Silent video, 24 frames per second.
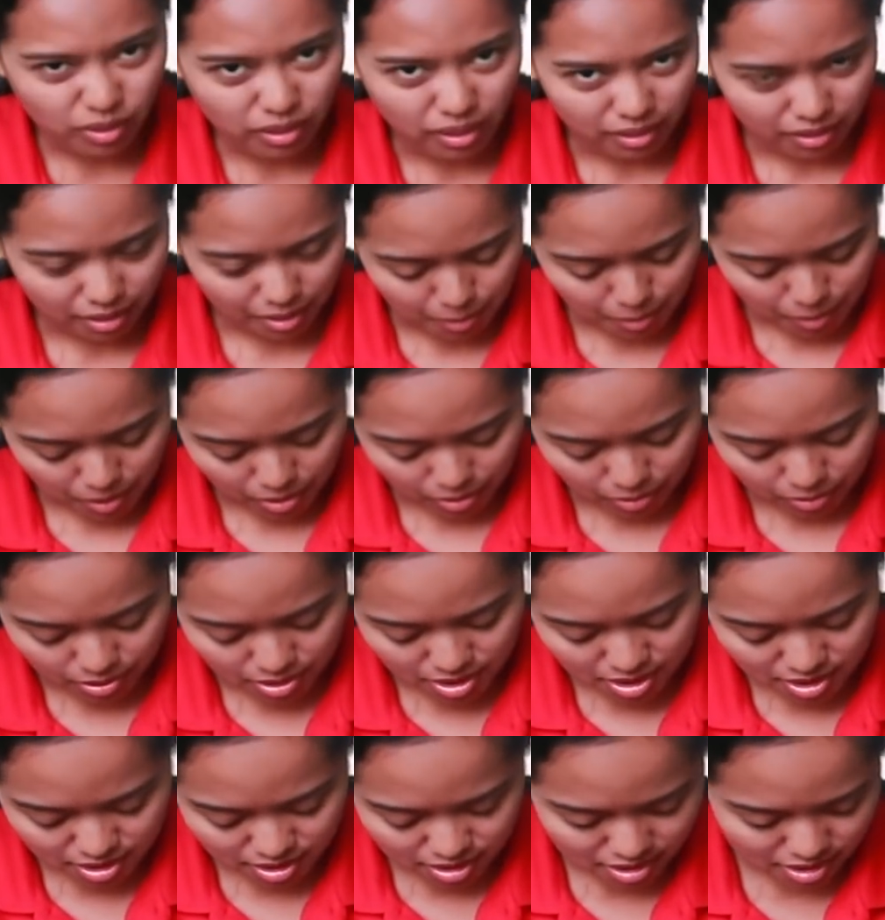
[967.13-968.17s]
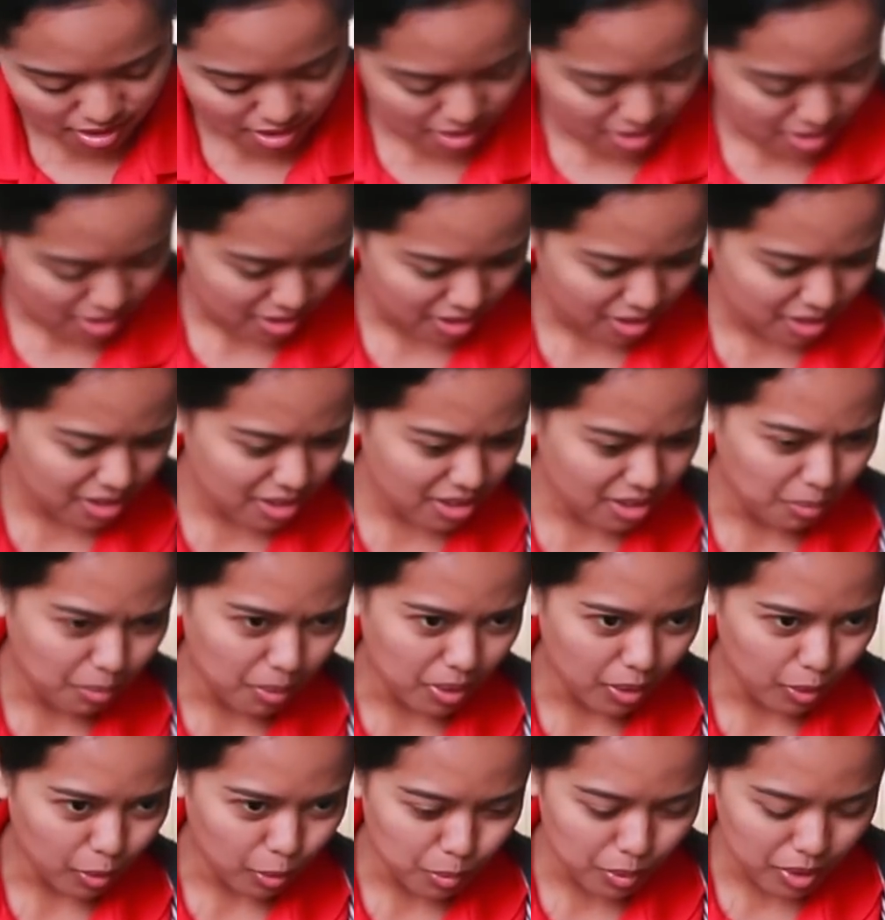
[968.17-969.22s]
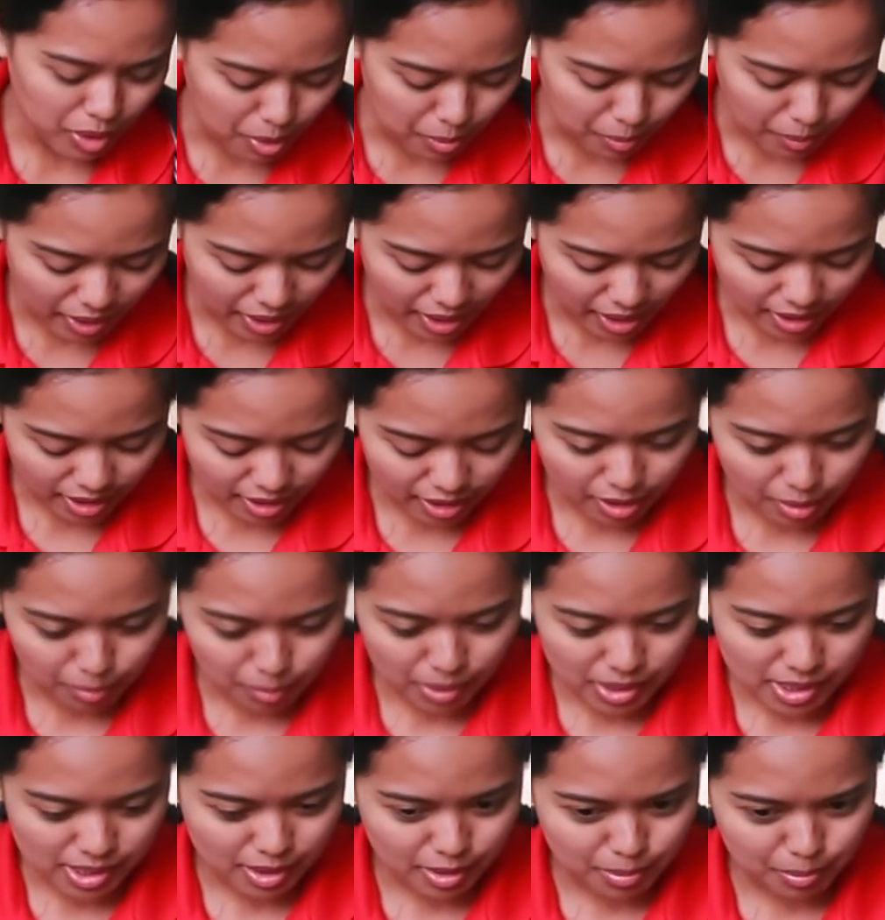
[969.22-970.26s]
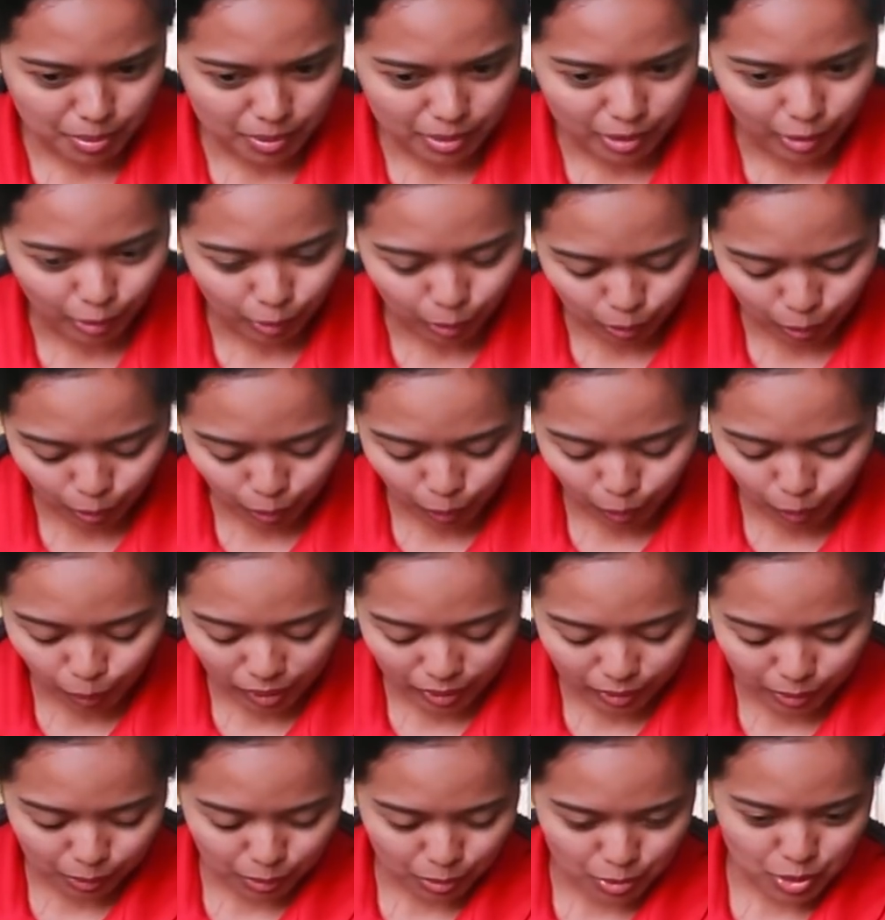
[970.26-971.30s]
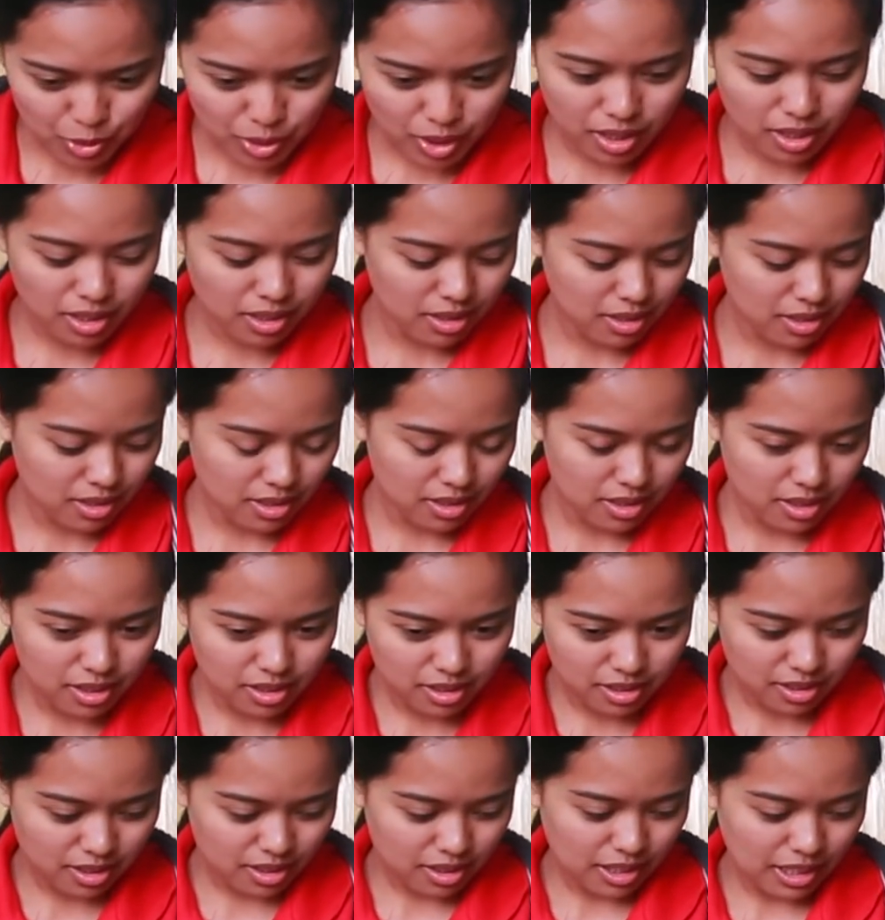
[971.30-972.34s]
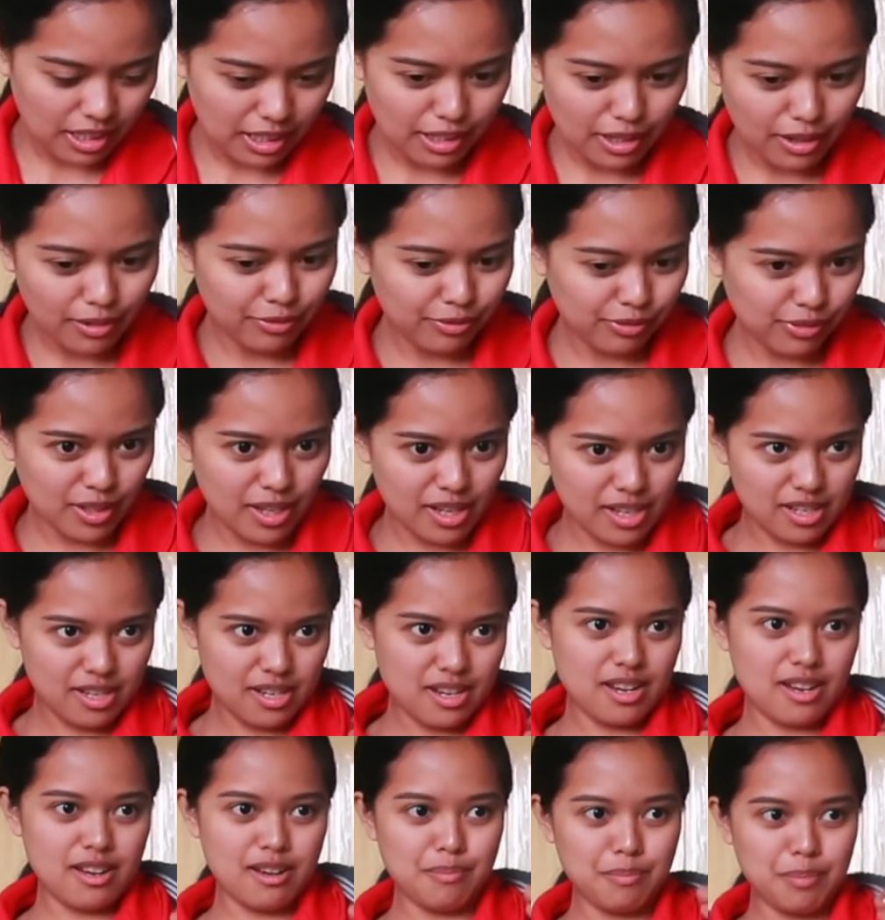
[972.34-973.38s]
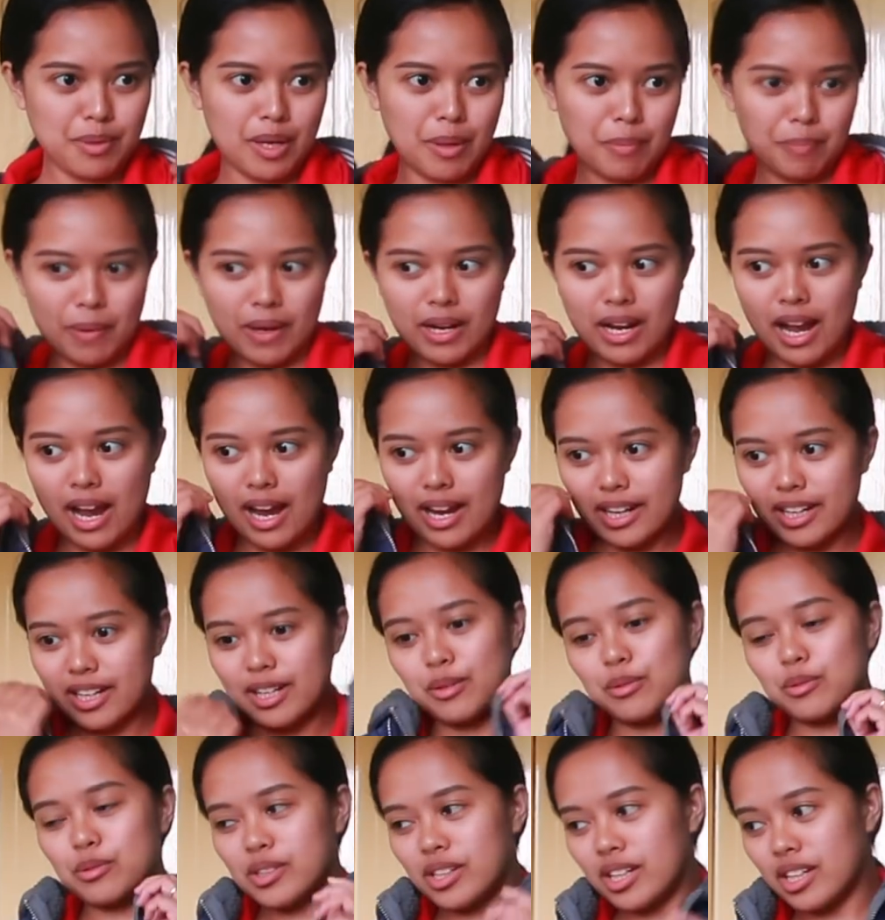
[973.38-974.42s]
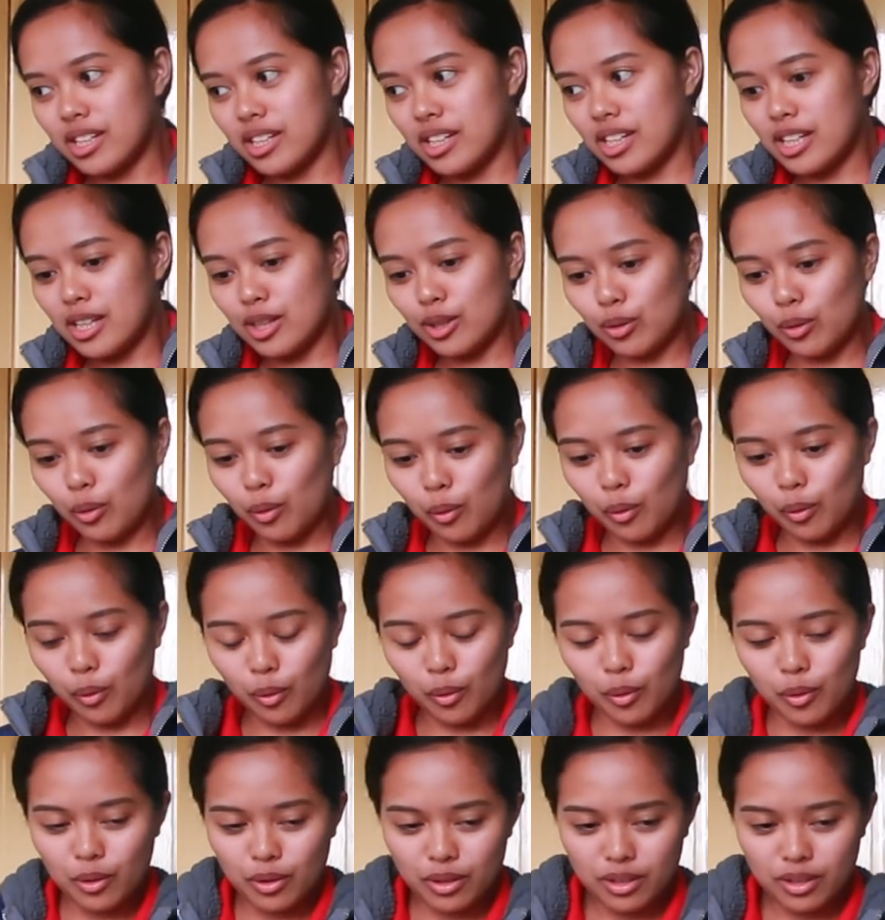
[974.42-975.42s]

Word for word: lang naman, eh. Hindi naman ako binabayaran ni Mr. pag tinutulungan ko siya enough na na pinapakain ako niya dito.